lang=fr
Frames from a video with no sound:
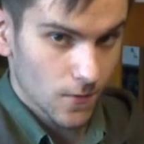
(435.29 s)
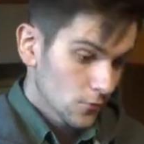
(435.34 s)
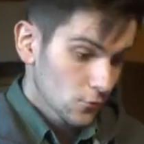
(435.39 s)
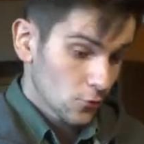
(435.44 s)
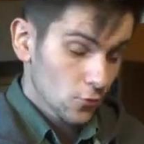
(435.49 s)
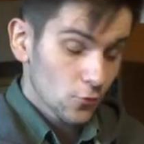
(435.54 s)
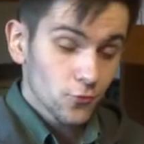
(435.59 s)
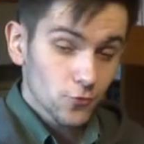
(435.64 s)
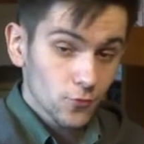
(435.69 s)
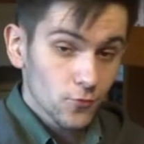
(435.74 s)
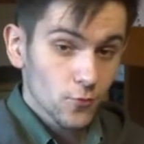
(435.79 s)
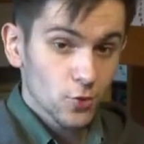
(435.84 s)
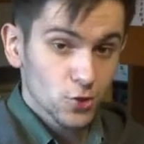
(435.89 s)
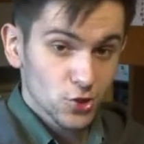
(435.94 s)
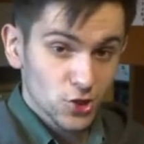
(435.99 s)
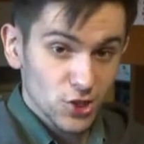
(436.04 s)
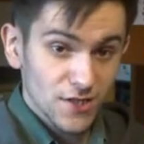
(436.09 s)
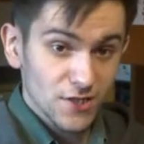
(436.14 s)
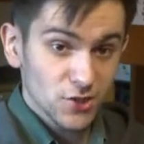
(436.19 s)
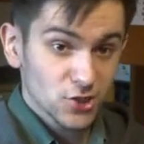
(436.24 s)
Donc une
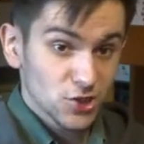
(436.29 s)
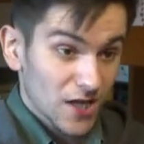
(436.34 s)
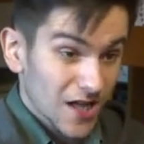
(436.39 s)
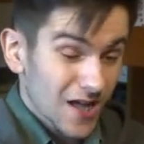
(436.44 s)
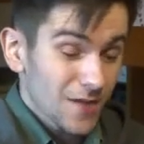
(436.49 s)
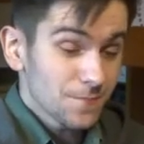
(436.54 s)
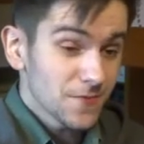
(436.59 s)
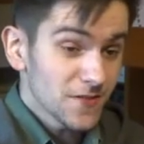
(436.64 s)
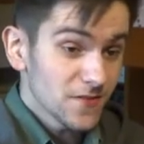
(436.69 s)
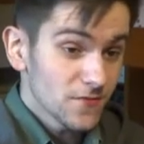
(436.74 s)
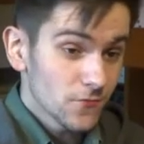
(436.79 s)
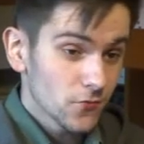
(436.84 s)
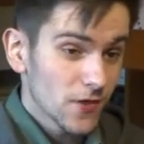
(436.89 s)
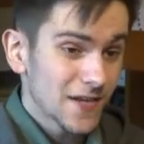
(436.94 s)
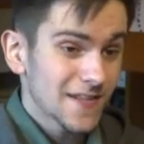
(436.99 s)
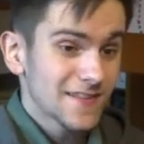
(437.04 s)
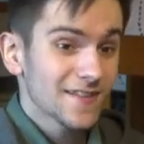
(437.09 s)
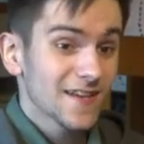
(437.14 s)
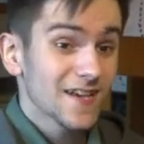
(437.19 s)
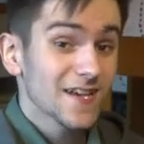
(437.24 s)
recharge rapide,
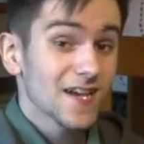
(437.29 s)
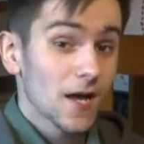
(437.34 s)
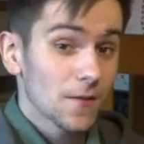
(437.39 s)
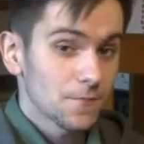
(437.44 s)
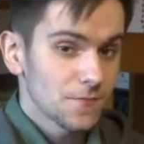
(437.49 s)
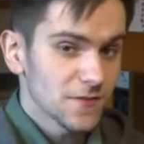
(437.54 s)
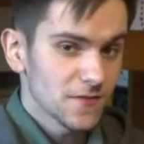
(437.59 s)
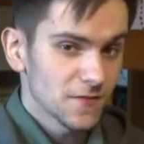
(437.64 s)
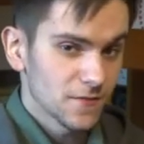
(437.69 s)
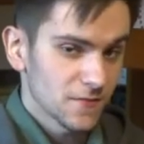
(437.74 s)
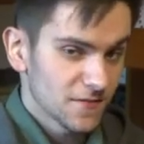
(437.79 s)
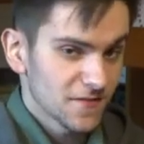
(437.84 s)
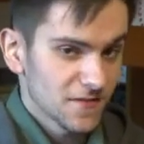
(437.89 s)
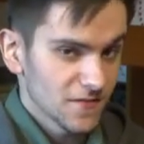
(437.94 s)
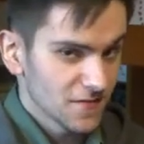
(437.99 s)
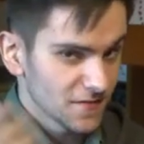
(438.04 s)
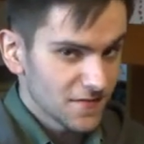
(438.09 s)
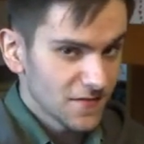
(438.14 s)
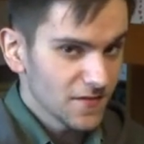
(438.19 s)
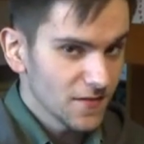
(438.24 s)
voire très rapide. C'est
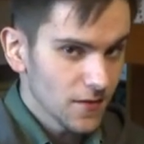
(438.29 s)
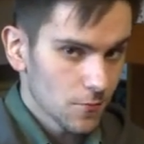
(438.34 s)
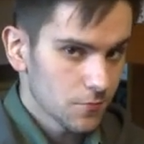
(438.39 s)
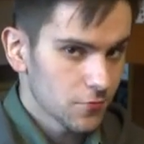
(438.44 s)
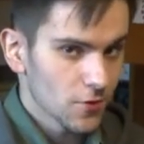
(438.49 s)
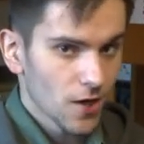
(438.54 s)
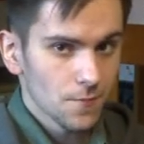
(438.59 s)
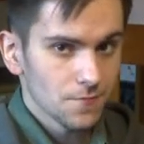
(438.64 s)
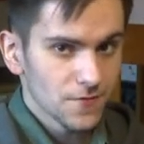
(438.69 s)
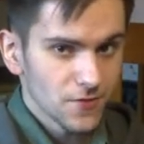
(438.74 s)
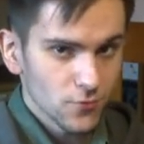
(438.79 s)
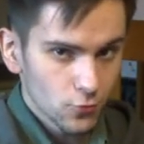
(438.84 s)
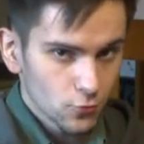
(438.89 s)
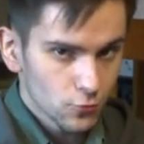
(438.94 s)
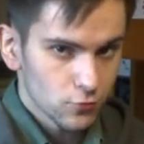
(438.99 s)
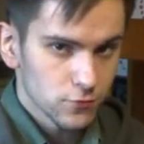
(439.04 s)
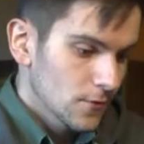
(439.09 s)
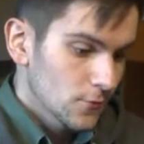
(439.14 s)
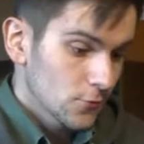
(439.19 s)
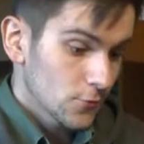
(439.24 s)
ici la plus rapide de
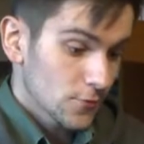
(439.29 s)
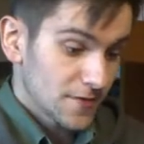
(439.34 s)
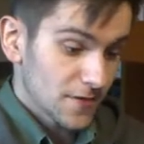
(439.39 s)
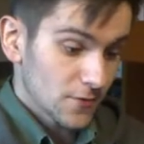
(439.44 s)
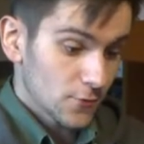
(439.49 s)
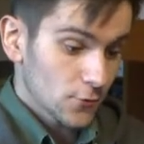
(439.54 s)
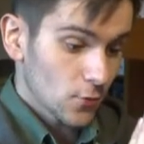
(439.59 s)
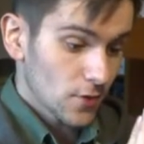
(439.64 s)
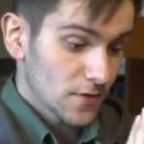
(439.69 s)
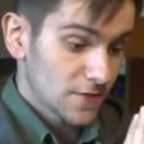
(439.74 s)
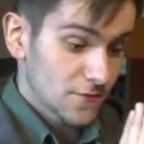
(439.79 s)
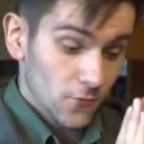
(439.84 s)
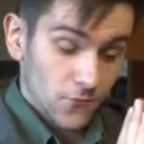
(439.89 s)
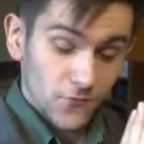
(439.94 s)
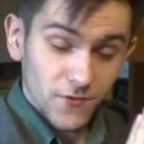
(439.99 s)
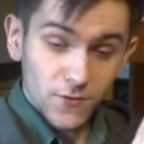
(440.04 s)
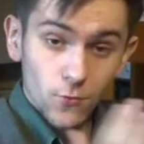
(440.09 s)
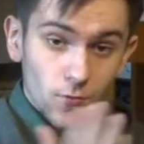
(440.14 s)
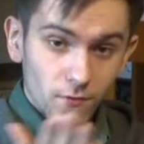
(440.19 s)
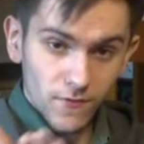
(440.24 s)
tous. Donc ils ont
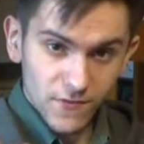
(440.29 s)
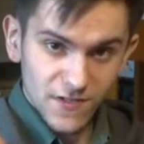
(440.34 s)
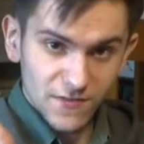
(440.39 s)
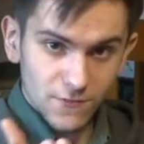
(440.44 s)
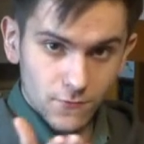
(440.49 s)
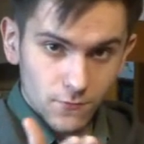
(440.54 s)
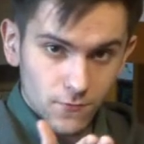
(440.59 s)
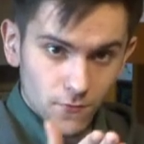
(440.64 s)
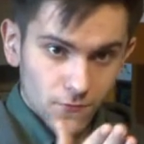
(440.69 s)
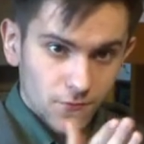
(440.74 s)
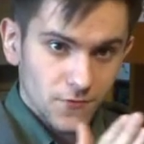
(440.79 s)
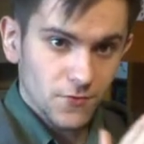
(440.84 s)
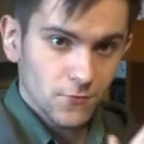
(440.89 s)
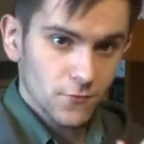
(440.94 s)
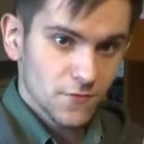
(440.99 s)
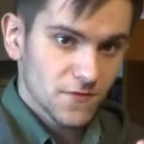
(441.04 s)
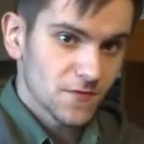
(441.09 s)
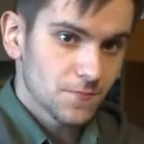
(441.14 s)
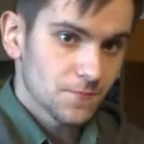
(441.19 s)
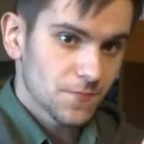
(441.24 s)
fait trois versions en fait de
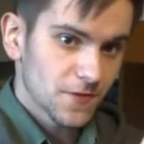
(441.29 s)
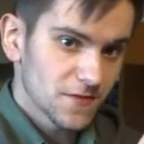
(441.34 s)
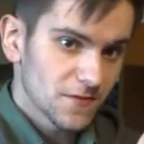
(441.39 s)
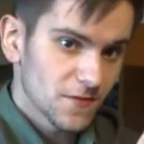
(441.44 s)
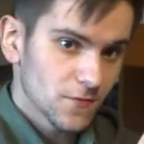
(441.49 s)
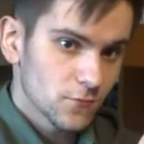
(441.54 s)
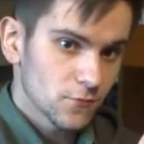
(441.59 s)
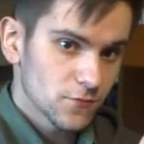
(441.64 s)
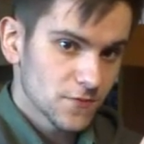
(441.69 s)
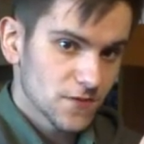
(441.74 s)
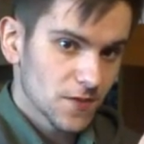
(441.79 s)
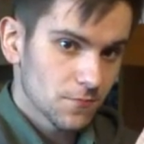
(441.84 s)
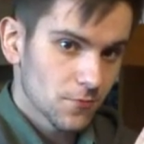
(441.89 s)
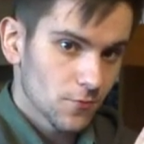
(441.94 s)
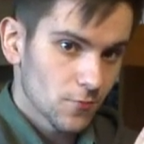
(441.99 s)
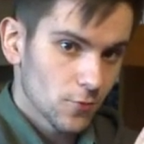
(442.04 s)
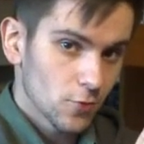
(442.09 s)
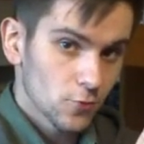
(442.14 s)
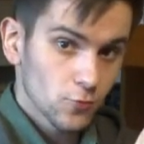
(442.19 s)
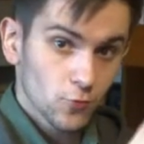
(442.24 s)
cette prise, hein, tout
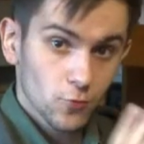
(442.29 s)
simplement.